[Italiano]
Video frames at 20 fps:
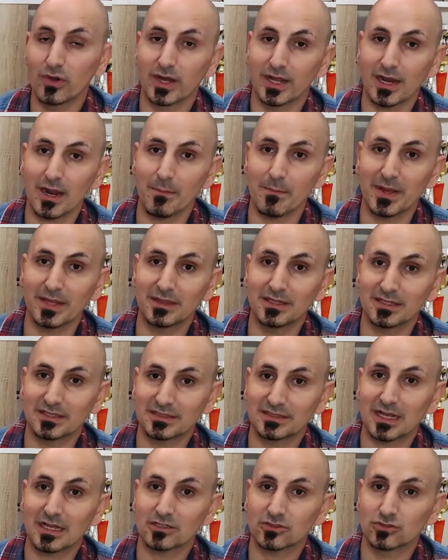che realmente
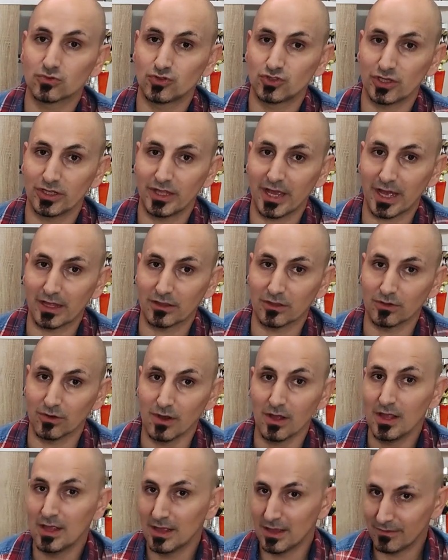sta
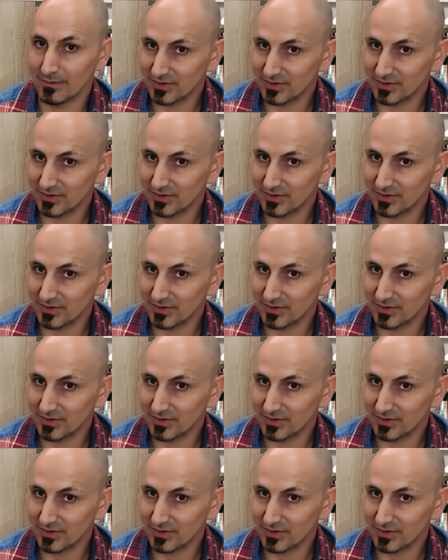succedendo